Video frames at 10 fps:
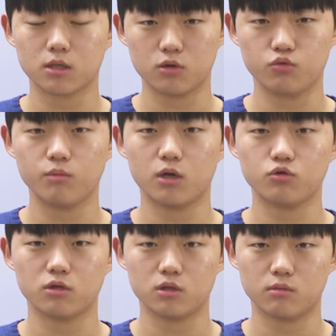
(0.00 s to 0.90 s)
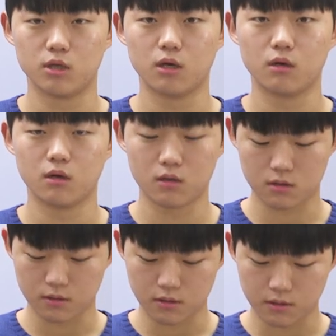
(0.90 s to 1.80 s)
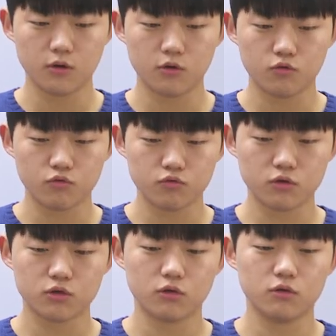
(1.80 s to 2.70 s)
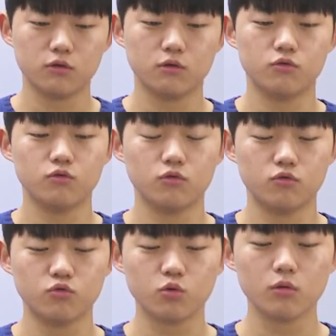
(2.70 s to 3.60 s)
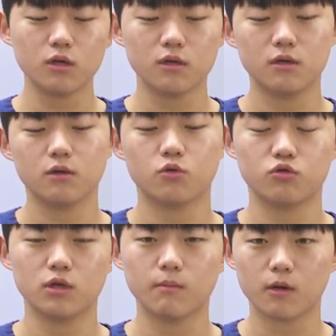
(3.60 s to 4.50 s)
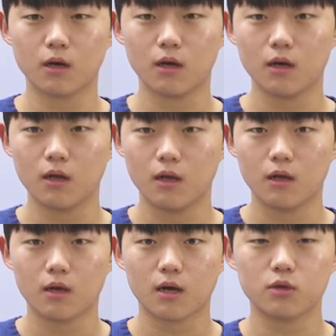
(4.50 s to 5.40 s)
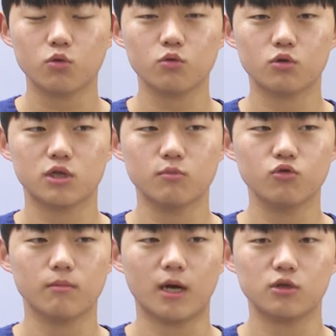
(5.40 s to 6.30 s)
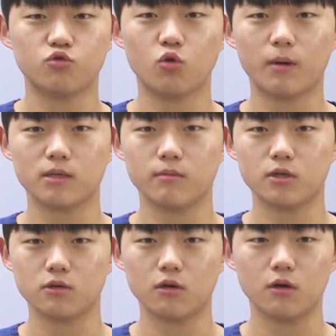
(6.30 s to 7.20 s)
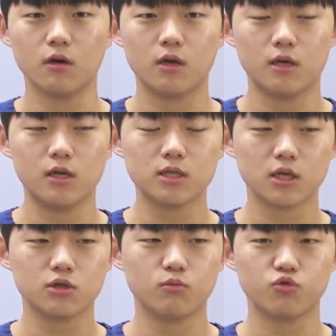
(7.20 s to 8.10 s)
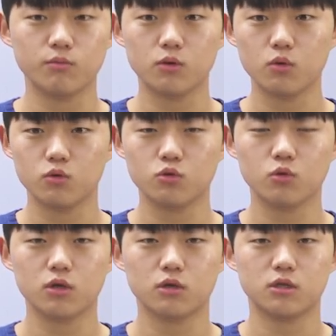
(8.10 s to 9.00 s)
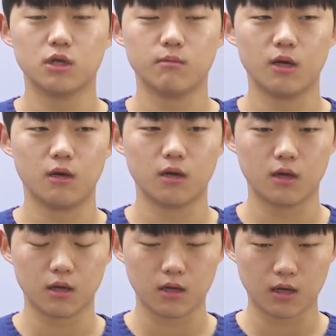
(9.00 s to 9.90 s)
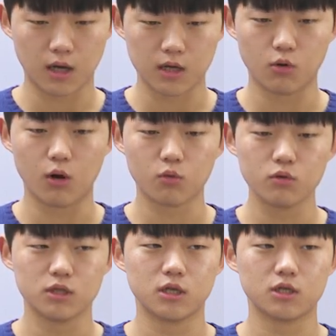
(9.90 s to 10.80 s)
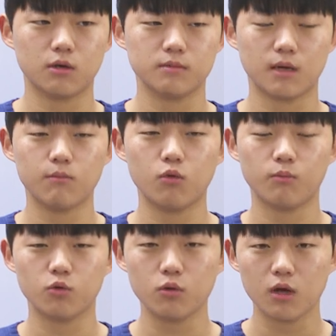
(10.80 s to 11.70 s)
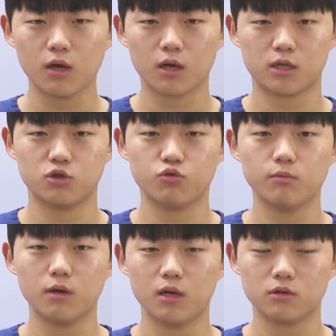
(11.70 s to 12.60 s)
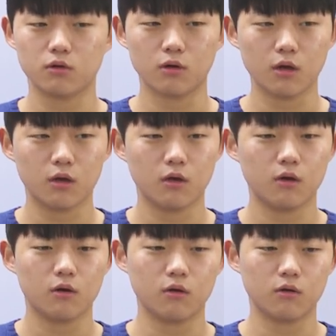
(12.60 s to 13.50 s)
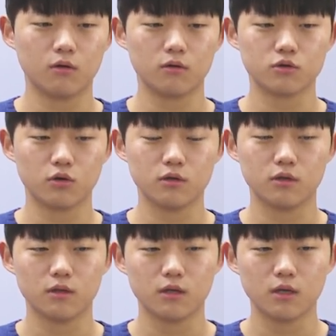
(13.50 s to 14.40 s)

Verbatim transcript: 잘 준비할 수 있었습니다. 우선 저는 윤종길 교수님과 카톡으로 질문을 많이 주고받으면서 1차 시험 준비도 윤종길 선생님의 강의로 하고 2차 시험 3보험도 같이 준비를 해서 어, 저는